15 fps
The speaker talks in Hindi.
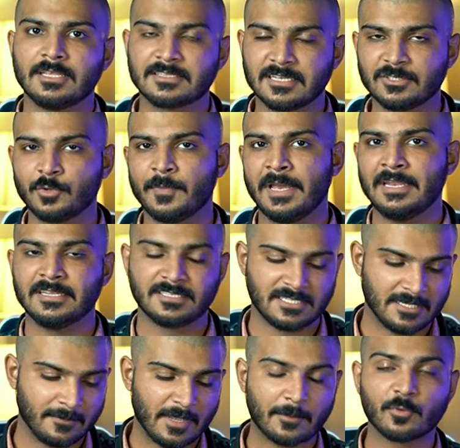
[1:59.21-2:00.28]
इसका जो
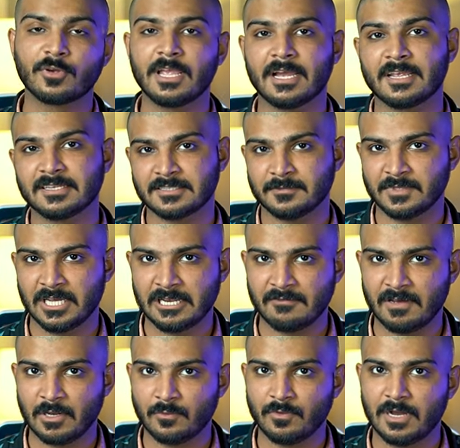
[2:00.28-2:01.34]
बैलेंस है मैं आपको क्या क्या
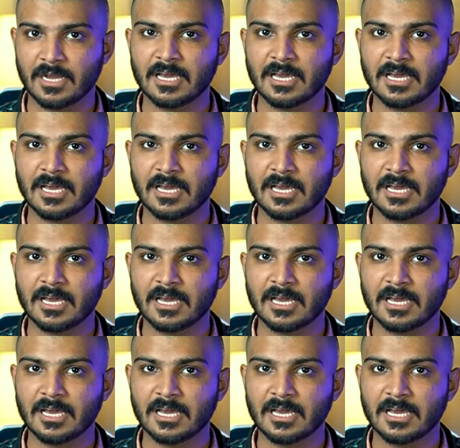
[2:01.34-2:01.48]
समझाने वाला हूँ